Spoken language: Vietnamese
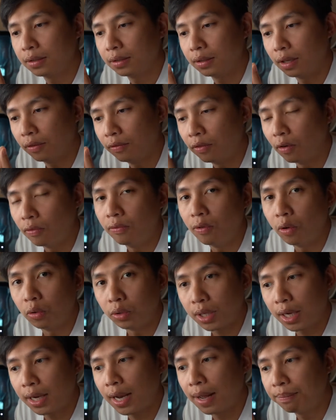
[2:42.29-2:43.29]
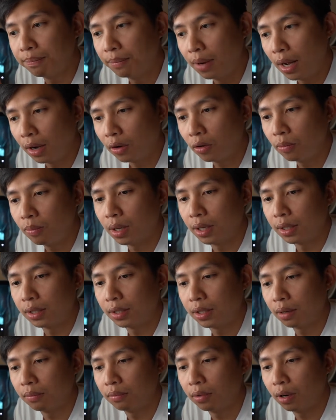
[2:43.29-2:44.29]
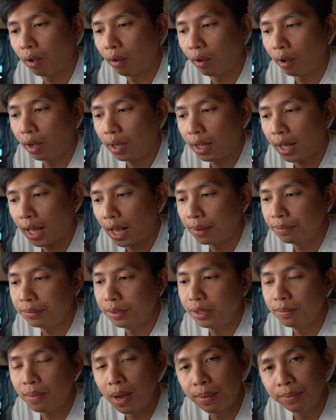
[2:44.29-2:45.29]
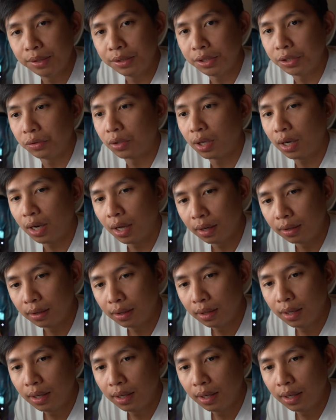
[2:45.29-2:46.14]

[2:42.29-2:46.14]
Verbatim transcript: để phục vụ cái đam mê của mình trong khoảng 20 30 triệu trở lên